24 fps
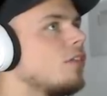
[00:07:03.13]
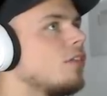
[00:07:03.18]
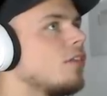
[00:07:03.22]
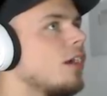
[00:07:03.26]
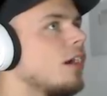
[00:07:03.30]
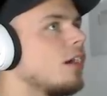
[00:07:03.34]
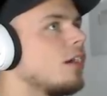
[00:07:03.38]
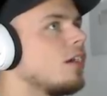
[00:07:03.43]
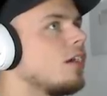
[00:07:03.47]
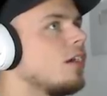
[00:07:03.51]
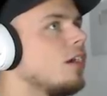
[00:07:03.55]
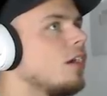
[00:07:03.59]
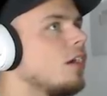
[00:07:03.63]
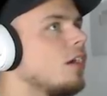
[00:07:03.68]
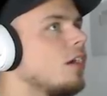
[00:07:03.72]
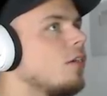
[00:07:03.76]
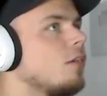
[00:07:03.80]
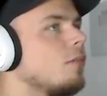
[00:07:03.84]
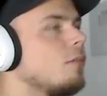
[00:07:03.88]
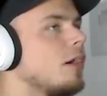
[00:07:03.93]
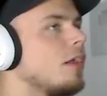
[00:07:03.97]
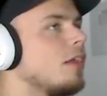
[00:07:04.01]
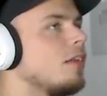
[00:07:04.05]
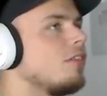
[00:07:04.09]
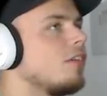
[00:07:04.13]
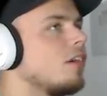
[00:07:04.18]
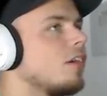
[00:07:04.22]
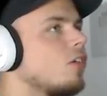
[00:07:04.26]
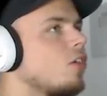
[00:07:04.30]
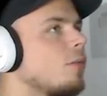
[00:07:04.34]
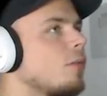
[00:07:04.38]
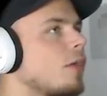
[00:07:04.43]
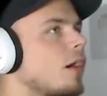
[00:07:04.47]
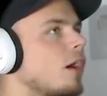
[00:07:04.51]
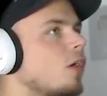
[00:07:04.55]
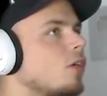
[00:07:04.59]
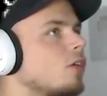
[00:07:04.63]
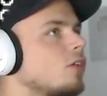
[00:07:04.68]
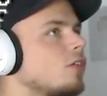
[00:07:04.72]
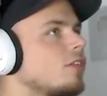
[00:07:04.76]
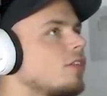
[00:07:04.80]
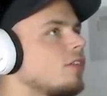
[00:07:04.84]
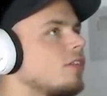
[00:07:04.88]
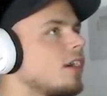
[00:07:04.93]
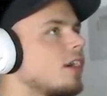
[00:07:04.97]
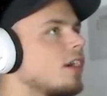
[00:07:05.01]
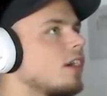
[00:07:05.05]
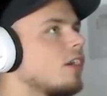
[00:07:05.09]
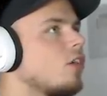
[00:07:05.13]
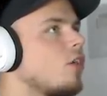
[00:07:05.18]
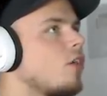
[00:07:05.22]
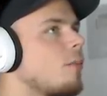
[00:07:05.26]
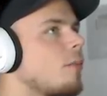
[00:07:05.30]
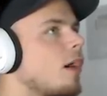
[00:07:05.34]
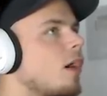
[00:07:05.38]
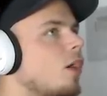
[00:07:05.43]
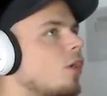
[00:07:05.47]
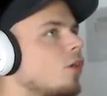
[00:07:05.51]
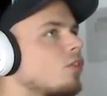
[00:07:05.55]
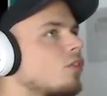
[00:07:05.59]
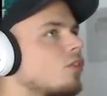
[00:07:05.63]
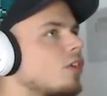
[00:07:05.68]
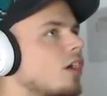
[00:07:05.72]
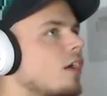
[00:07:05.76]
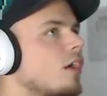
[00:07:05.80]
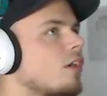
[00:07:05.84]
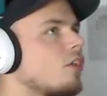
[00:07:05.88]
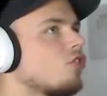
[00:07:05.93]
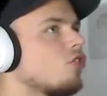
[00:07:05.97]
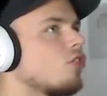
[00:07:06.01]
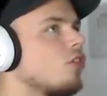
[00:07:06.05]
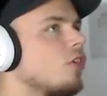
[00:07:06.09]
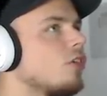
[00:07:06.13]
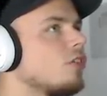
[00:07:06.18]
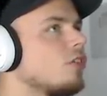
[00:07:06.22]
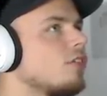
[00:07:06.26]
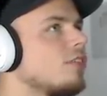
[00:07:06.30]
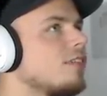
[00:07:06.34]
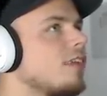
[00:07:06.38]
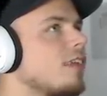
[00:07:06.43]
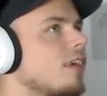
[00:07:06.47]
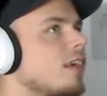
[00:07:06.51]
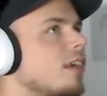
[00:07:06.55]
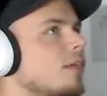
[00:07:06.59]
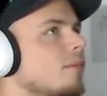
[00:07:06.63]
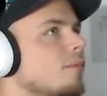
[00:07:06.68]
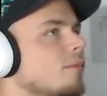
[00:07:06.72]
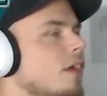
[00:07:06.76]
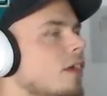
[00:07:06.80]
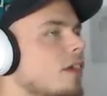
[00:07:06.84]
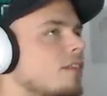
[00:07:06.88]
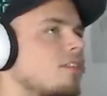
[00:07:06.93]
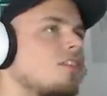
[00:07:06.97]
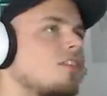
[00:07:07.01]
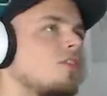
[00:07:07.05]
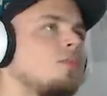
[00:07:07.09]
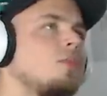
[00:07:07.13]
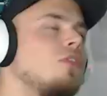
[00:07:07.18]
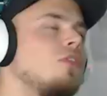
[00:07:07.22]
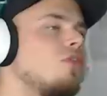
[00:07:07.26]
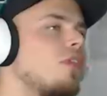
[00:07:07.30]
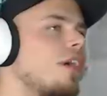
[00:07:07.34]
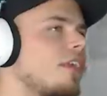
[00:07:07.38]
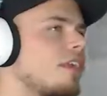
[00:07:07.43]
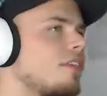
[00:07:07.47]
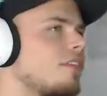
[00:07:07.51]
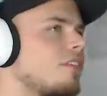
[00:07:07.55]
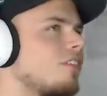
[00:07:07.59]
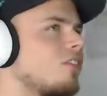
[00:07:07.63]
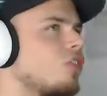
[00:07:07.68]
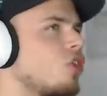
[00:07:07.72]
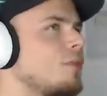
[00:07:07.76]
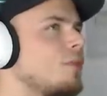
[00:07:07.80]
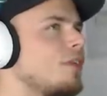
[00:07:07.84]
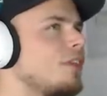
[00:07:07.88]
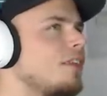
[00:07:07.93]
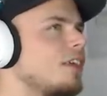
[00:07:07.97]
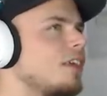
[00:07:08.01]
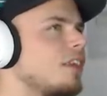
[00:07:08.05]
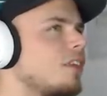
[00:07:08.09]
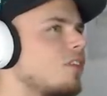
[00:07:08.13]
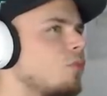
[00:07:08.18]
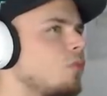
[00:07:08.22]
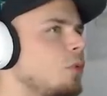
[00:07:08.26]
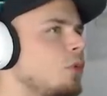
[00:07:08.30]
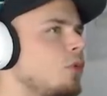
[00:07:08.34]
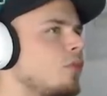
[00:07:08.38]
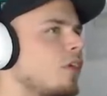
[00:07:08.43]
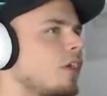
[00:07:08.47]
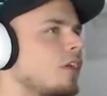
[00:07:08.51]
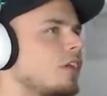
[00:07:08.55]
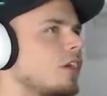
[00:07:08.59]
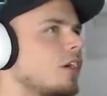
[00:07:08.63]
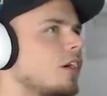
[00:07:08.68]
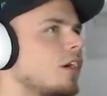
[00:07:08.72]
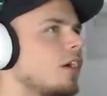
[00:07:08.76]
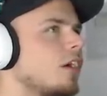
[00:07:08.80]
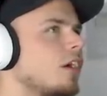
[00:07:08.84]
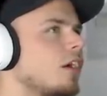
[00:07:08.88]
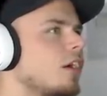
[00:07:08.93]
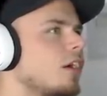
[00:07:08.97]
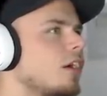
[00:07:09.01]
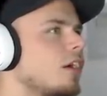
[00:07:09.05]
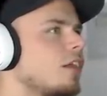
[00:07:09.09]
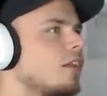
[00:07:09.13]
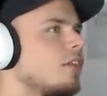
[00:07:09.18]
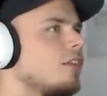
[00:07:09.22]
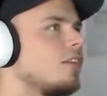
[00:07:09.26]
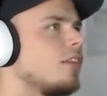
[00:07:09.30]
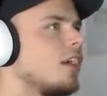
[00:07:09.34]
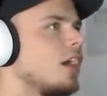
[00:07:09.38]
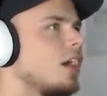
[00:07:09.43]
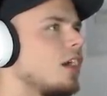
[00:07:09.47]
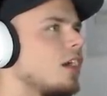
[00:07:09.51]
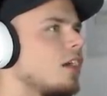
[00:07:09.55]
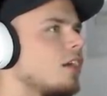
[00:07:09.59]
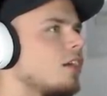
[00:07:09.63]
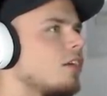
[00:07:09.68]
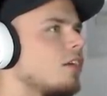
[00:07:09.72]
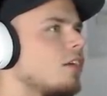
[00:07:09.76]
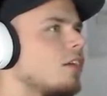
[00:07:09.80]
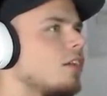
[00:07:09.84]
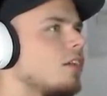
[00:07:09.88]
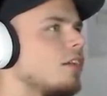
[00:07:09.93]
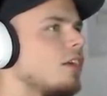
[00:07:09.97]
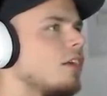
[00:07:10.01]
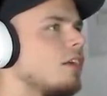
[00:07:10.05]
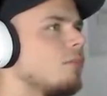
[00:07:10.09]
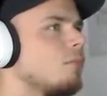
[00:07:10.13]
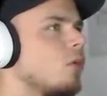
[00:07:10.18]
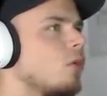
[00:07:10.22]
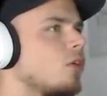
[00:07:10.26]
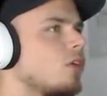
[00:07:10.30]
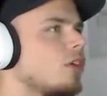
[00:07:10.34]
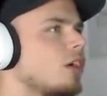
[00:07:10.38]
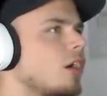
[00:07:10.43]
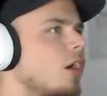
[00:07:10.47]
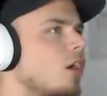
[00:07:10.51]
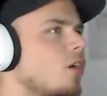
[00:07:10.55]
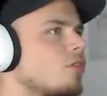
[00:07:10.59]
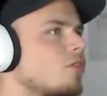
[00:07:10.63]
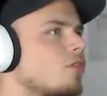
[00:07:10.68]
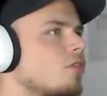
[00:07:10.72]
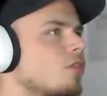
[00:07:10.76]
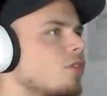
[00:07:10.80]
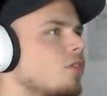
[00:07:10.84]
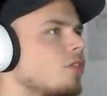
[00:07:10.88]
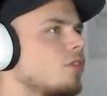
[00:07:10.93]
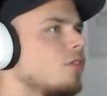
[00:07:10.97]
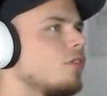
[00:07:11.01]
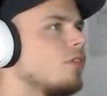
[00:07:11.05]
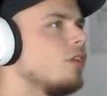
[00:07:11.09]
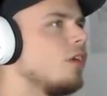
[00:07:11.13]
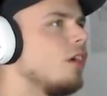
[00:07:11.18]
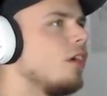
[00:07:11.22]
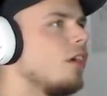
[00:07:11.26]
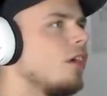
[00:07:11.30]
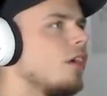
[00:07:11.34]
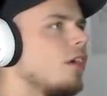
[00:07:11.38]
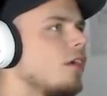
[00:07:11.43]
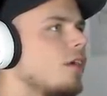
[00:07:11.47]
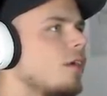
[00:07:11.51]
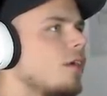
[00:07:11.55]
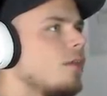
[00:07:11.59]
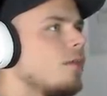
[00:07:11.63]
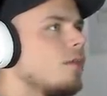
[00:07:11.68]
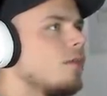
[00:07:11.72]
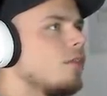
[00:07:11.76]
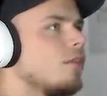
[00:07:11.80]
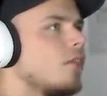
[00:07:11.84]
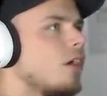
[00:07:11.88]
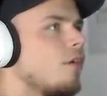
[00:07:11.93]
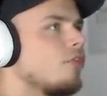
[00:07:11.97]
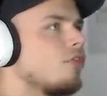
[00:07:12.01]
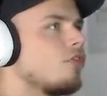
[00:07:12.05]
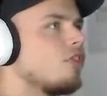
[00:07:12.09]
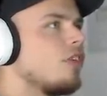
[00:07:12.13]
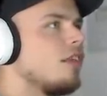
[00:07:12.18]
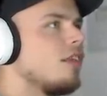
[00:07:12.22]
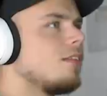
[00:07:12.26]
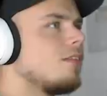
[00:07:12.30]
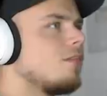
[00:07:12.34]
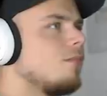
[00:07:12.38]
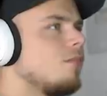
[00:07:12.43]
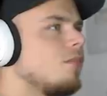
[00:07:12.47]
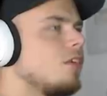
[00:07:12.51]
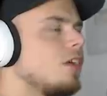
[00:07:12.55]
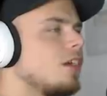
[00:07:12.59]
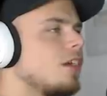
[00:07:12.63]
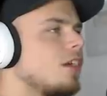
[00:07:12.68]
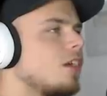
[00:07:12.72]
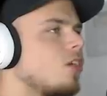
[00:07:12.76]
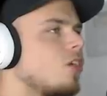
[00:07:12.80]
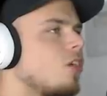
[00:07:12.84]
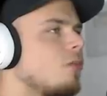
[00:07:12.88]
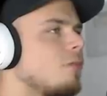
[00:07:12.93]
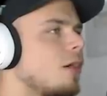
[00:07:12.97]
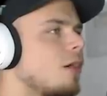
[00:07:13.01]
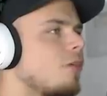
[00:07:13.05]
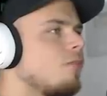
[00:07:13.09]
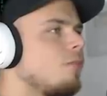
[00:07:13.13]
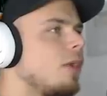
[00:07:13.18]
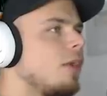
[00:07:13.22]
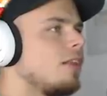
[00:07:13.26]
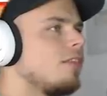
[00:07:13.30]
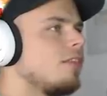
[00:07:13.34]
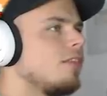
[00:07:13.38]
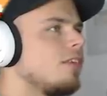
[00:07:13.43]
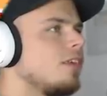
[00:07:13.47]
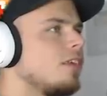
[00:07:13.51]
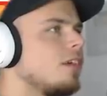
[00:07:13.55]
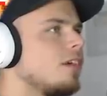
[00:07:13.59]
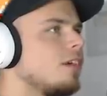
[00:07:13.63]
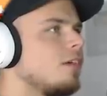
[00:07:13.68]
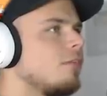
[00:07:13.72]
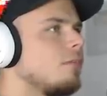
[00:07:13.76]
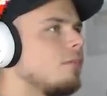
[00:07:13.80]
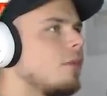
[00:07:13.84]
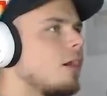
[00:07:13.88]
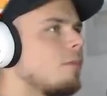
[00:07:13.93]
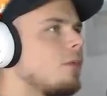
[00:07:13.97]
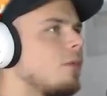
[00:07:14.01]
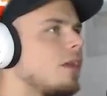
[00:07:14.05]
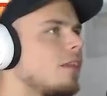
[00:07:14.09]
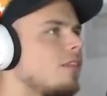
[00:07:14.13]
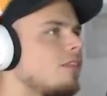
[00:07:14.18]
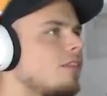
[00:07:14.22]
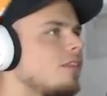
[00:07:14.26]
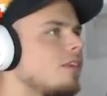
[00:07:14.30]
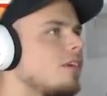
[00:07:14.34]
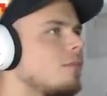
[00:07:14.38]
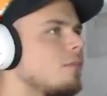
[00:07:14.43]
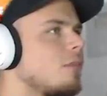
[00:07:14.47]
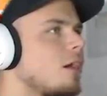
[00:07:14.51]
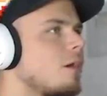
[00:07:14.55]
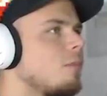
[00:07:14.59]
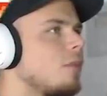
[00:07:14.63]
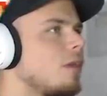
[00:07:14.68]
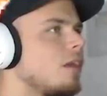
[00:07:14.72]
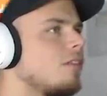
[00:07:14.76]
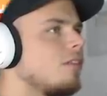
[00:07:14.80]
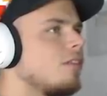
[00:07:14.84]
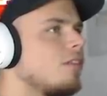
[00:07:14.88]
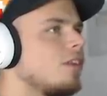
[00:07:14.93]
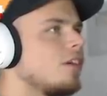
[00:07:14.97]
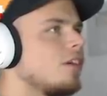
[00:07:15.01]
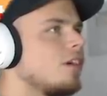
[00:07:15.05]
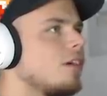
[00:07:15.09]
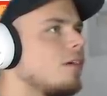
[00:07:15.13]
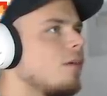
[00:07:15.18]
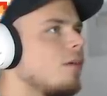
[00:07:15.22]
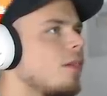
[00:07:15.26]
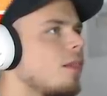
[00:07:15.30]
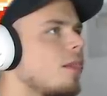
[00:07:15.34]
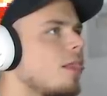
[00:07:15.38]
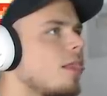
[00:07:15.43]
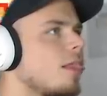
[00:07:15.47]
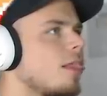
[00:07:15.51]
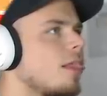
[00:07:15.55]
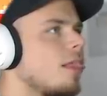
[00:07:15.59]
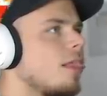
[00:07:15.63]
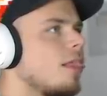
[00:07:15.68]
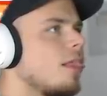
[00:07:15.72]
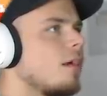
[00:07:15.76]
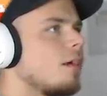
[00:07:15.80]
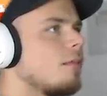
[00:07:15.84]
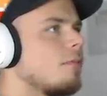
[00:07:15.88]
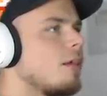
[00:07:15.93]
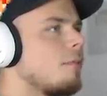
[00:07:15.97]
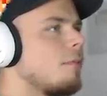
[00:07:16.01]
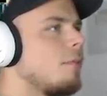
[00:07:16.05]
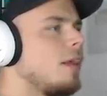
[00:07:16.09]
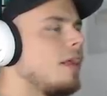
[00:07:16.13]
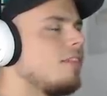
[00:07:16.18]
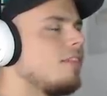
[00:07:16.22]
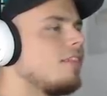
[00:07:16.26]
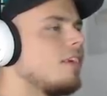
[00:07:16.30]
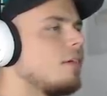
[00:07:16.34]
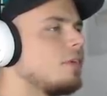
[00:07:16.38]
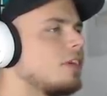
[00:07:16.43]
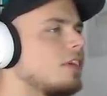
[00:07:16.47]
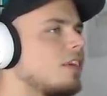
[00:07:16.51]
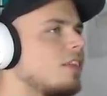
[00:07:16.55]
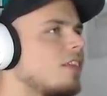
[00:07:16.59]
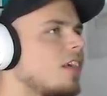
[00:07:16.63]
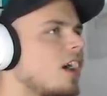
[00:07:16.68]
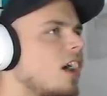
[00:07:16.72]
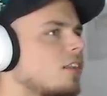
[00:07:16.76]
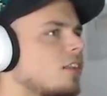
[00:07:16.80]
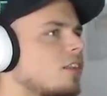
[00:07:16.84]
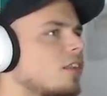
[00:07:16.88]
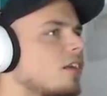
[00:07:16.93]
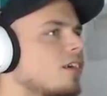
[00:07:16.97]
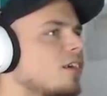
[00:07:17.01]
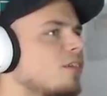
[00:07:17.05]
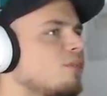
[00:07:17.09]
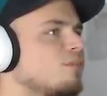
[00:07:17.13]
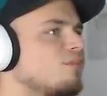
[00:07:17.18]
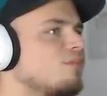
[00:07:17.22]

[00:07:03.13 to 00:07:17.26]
Zack. Panzer, komm raus. Zack, komm raus. Keine Chance. Das ist Speedrun. Das ist kommentierter Speedrun hier. Zack, den Block hier auslösen. Auf schnellstem Wege, komm, mach Platz hier, mach Platz hier, mach Platz hier. Mach Platz hier, habe ich gesagt.